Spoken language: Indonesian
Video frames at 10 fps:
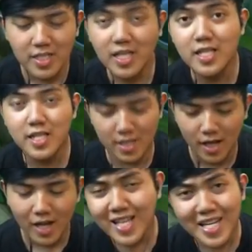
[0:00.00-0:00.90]
sececet
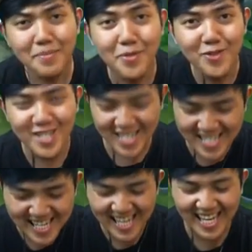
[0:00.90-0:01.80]
cakepmu
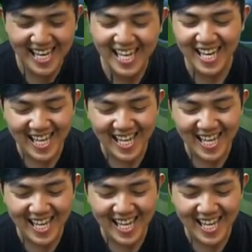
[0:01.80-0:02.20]
iya yeah.